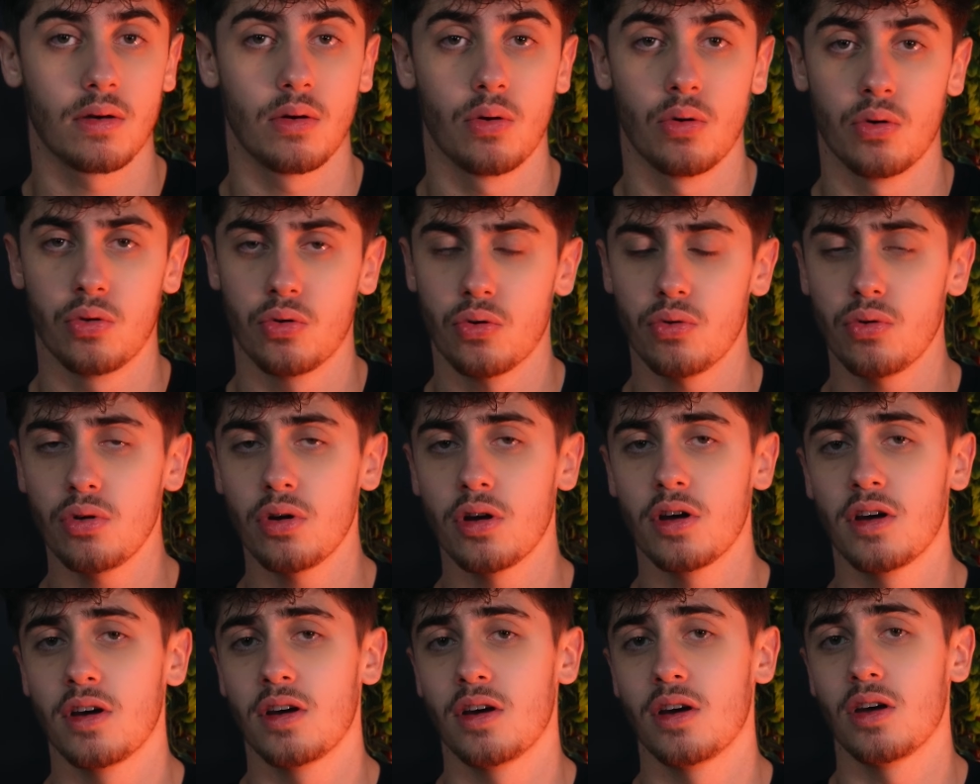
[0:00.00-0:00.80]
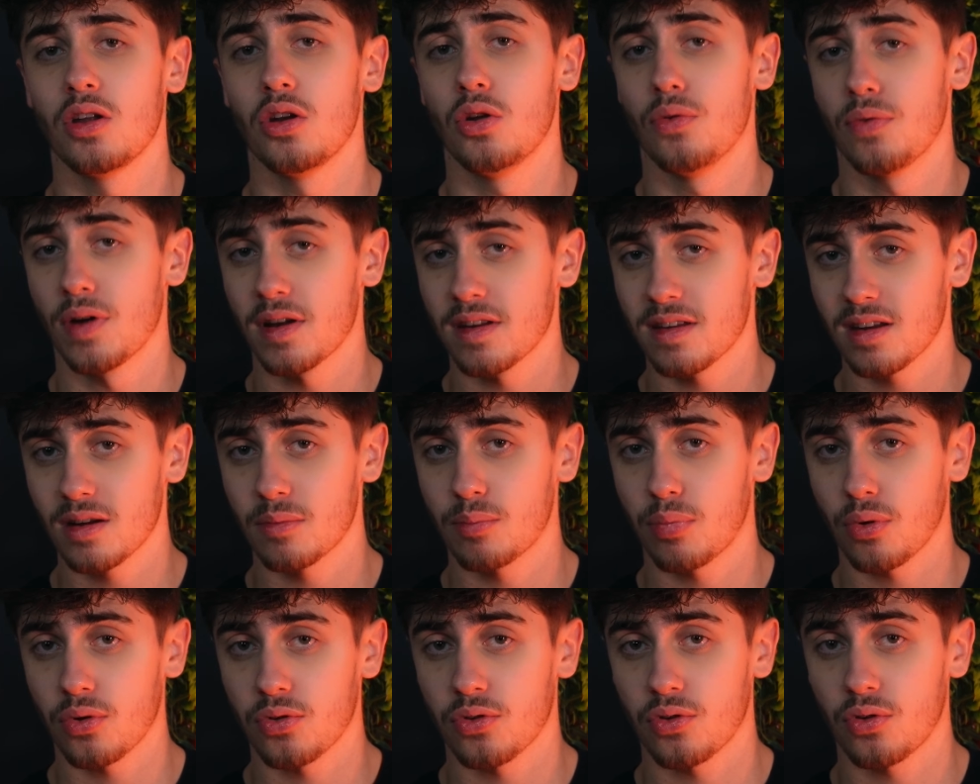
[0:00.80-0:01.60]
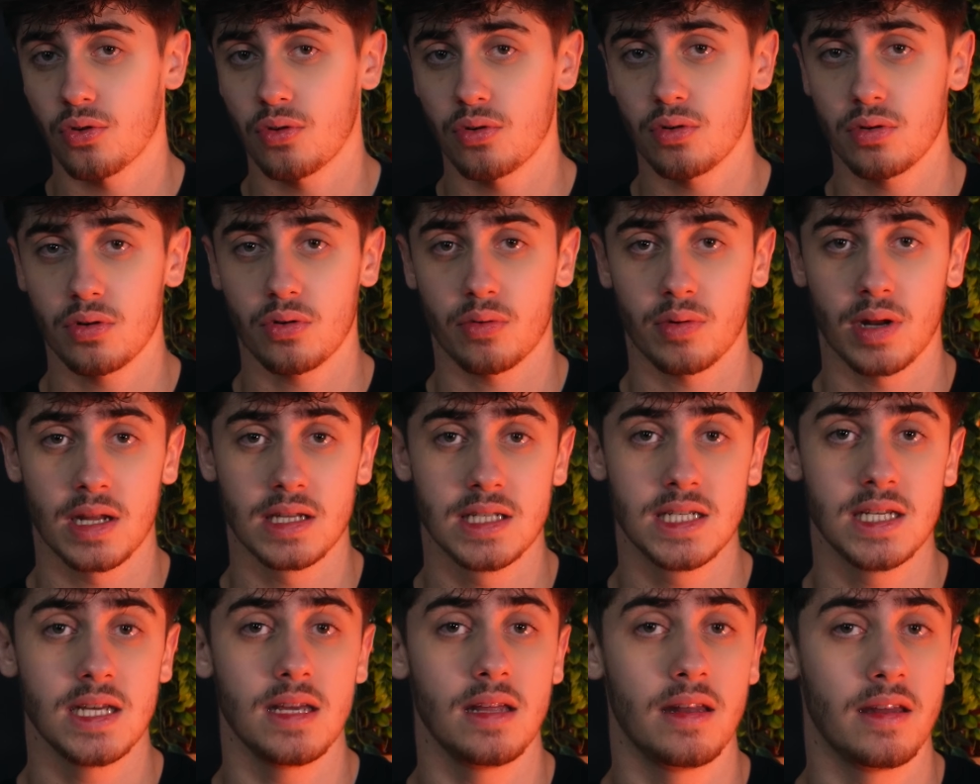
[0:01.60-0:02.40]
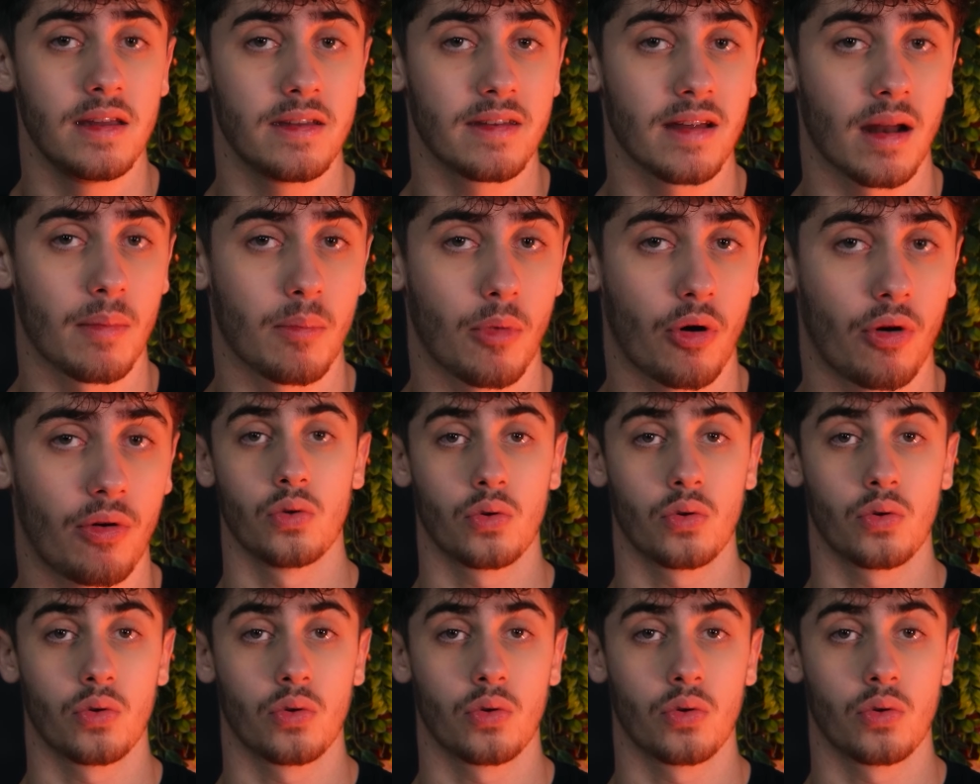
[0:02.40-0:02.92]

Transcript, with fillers: au lieu de 25% qu'on a dit initialement.